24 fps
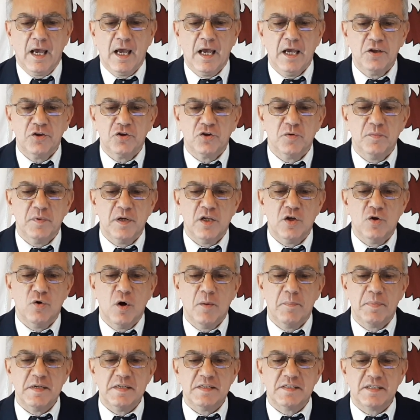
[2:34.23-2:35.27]
Esto me llevó
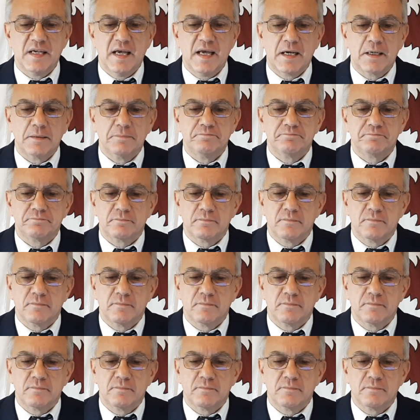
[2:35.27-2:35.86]
a pensar